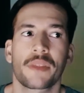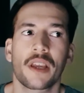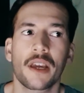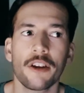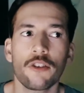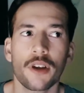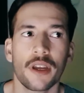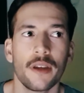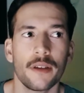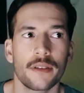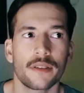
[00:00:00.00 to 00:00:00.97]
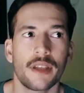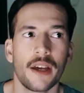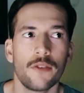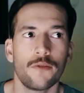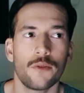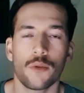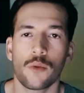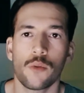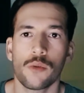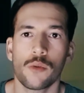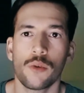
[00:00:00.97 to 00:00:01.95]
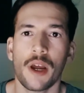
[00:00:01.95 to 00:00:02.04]
creo que dan
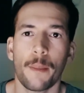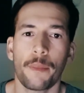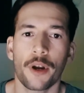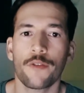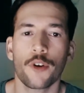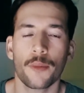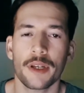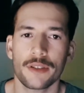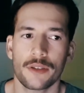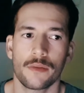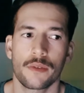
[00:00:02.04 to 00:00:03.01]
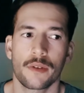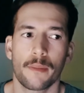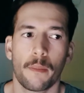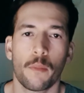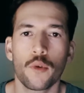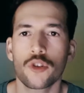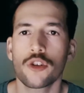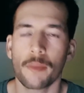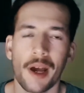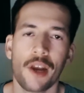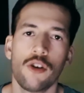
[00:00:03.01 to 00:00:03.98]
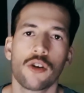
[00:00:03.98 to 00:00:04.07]
una performance mucho
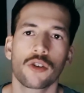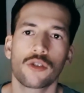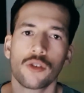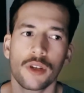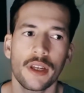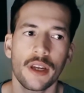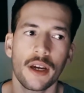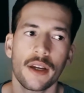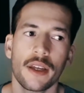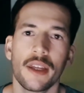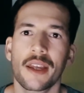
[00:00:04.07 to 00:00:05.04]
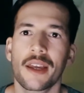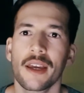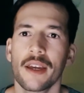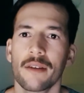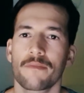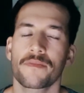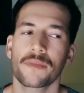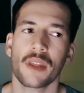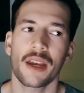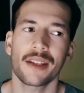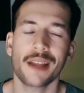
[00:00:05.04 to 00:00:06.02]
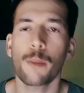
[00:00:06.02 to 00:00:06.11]
más notoria y que
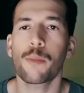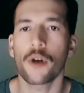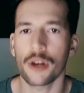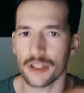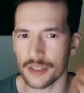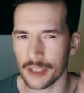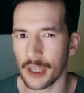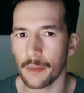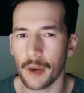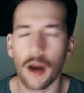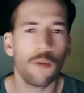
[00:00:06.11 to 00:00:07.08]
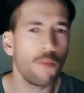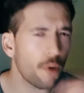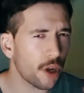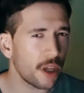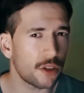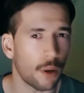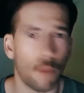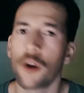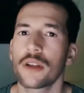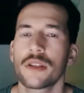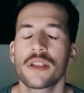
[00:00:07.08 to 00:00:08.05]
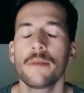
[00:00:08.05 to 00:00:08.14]
está por encima, un poquito por
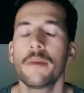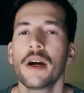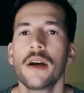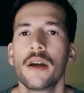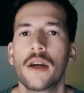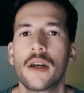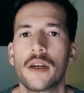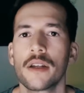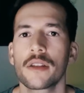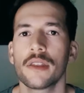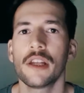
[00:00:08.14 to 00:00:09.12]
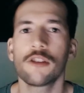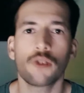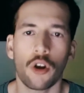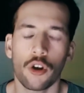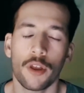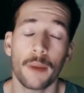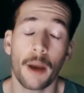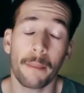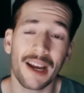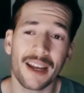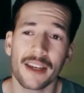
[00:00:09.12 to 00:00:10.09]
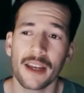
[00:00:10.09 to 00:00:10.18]
encima de todos los demás.
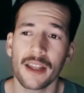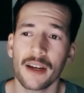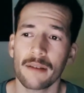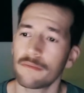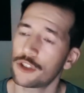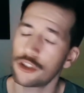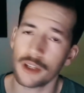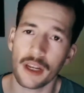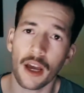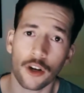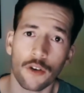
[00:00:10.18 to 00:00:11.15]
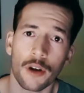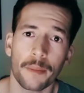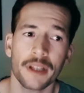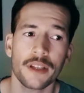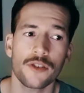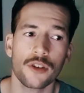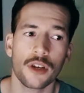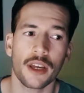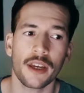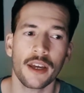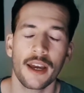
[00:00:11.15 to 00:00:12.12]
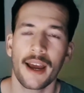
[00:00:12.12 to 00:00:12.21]
Más que nada, yo diría Robert Pattinson
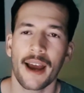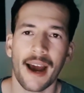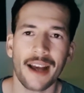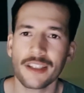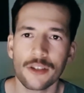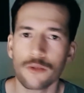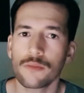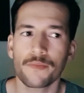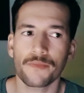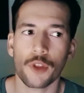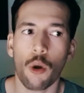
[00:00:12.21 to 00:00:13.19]
que hace un,